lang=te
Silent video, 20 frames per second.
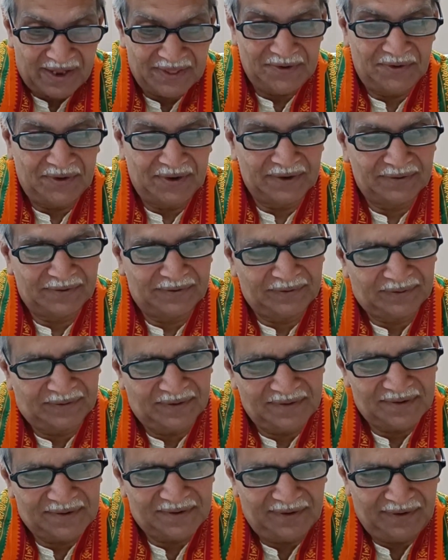అది ఒకటి
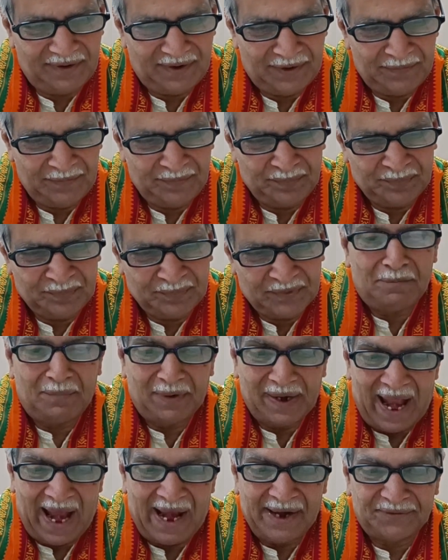గుర్తుంచుకోండి
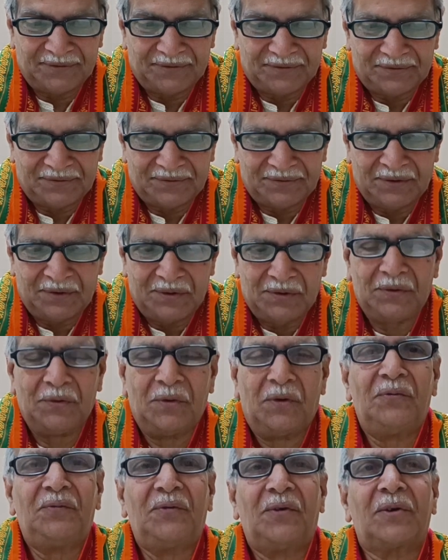ప్లాంట్స్
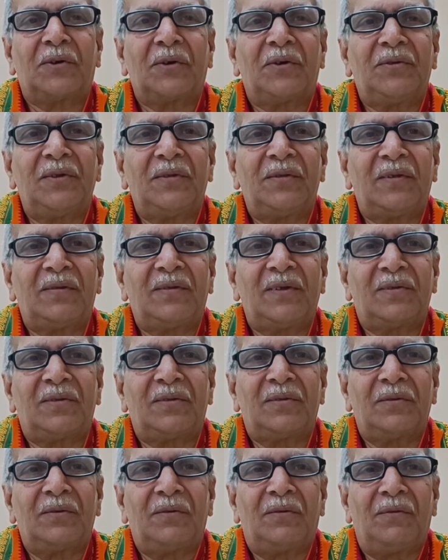నో
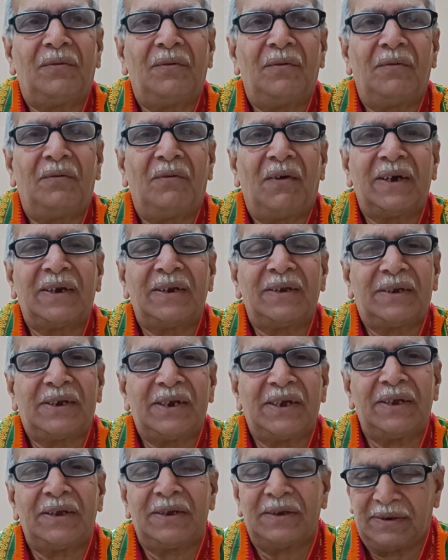ఫోటోసింథసిస్ వాటి
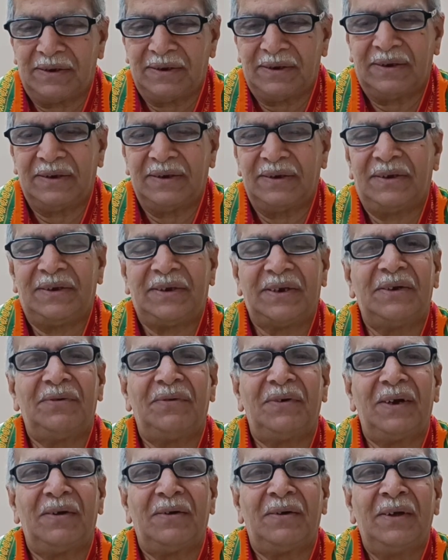జీ
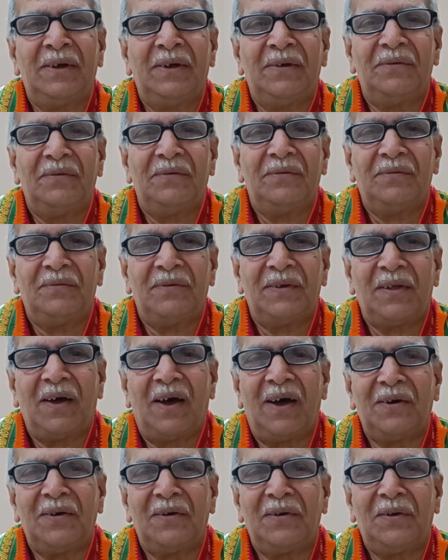జీవన
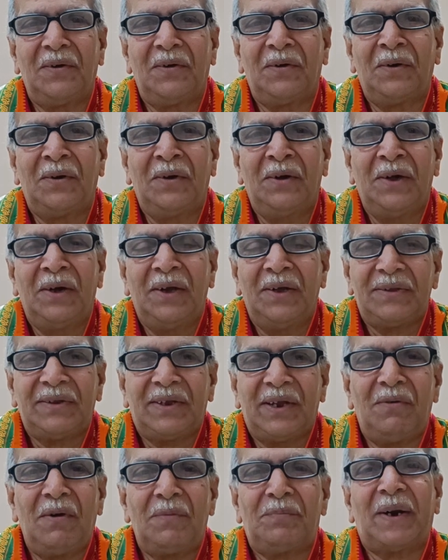విధానంలో
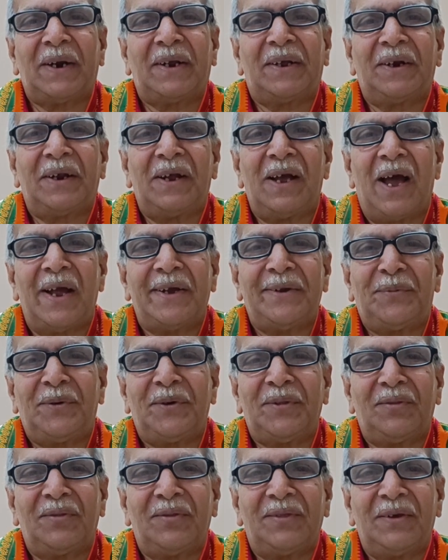జీవ ప్రక్రియ
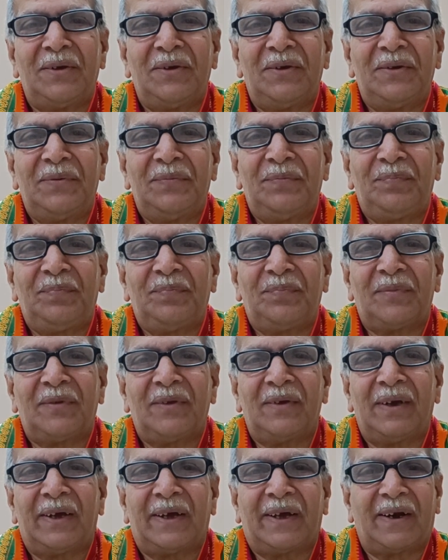ఆగిపోతుంది
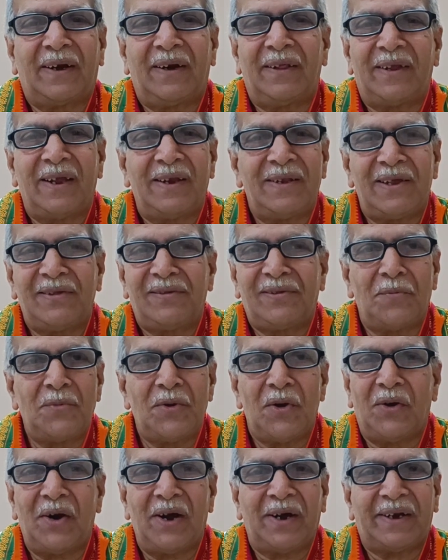కిరణజన్య
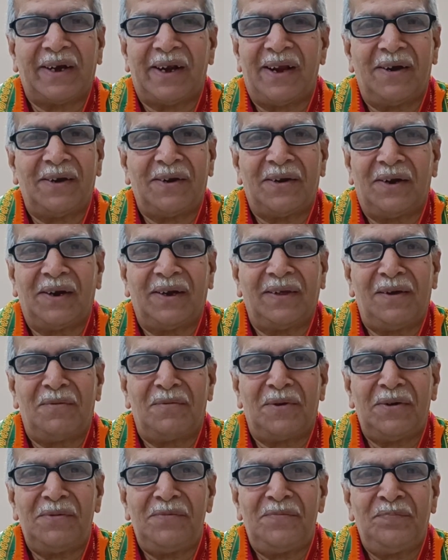సంయోగ క్రియ అంటాం కదా
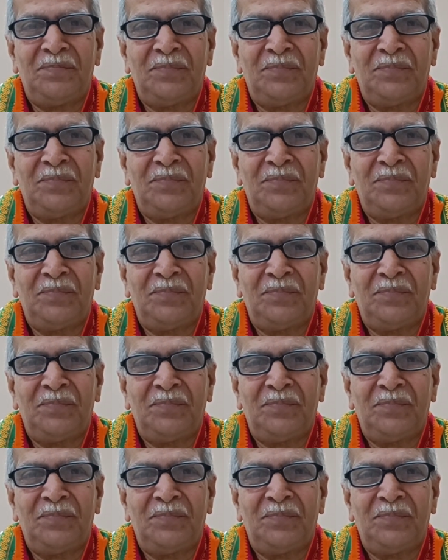మనం